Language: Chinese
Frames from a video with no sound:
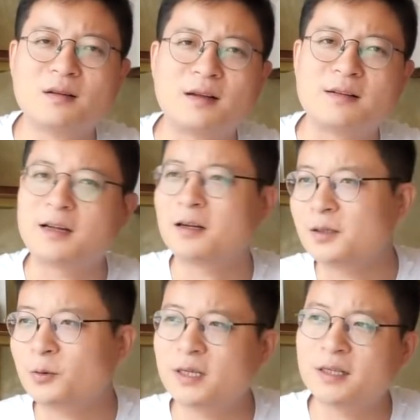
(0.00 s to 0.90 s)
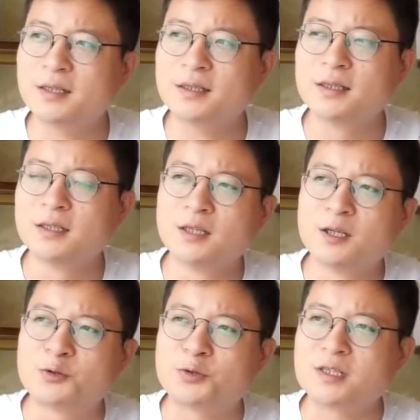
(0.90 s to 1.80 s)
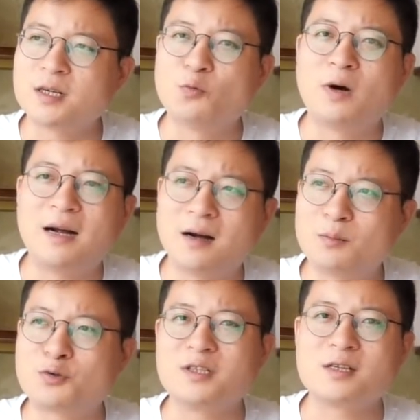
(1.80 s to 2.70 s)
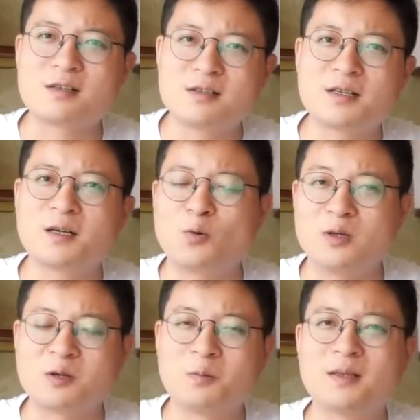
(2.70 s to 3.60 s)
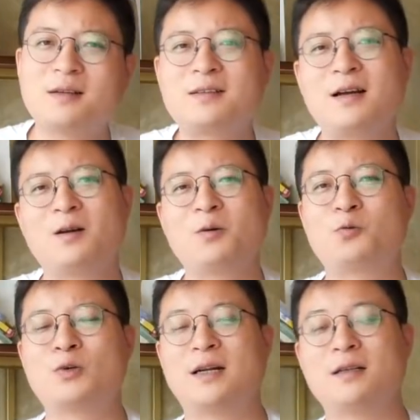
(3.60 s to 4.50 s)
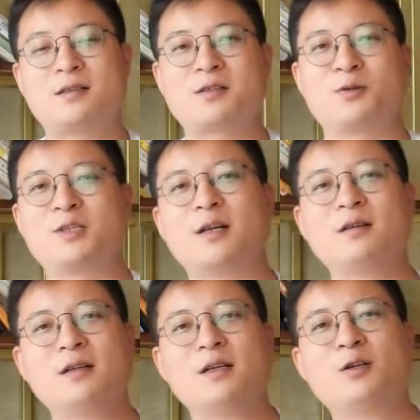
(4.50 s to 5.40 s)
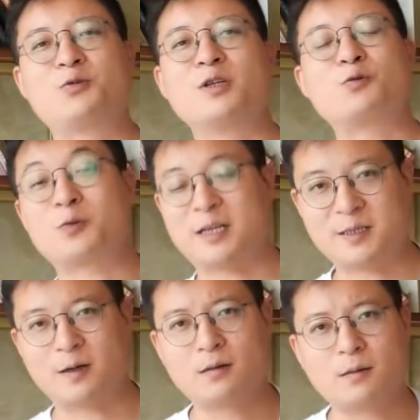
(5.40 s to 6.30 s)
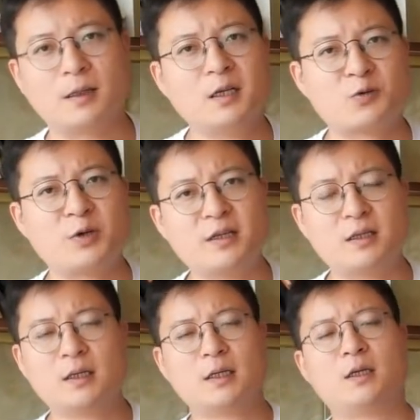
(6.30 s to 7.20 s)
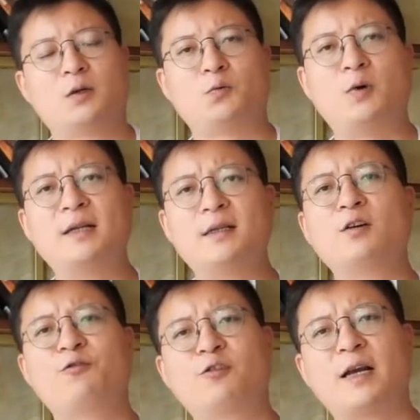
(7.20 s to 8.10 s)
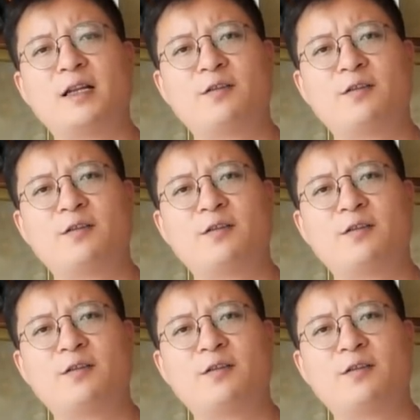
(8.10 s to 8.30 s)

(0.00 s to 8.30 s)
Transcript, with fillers: 那难道你会选择武汉而不选择深圳跟广州吗？那当然，湖南人是首先选择珠三角，是吧？所以武汉能够覆盖的